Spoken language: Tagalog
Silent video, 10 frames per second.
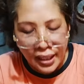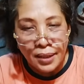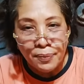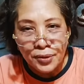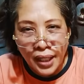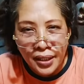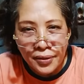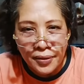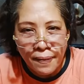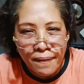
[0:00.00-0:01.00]
Kainan po
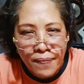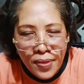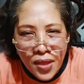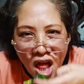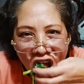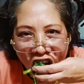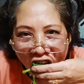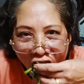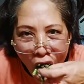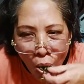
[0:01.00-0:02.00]
tayo.
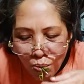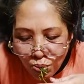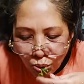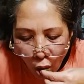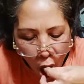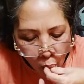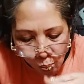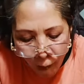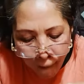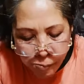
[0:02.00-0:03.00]
Hmm.
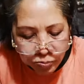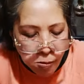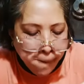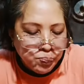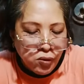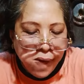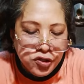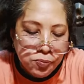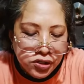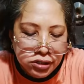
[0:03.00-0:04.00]
At
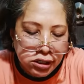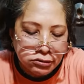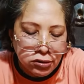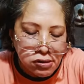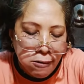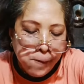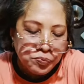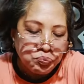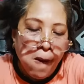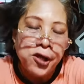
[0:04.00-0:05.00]
itong isda na ito,
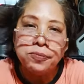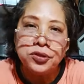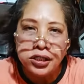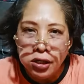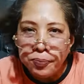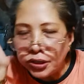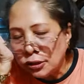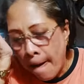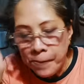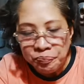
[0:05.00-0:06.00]
ayun po ay yellow pin.